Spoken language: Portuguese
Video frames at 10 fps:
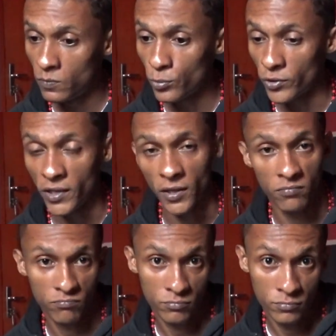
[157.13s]

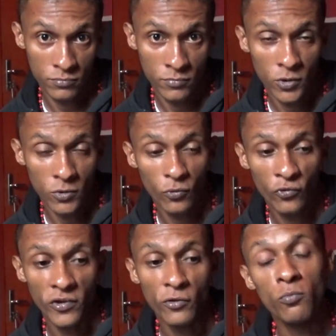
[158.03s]
porque o
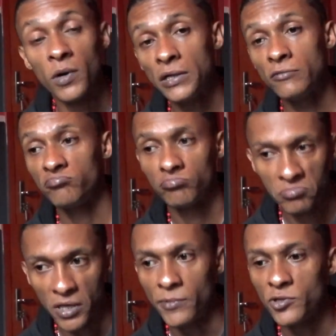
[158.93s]
ser humano
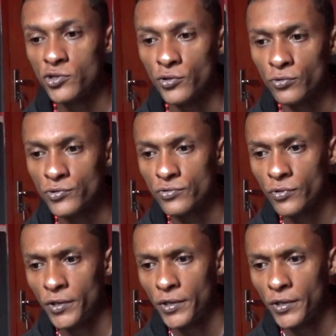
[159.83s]
é mentiroso.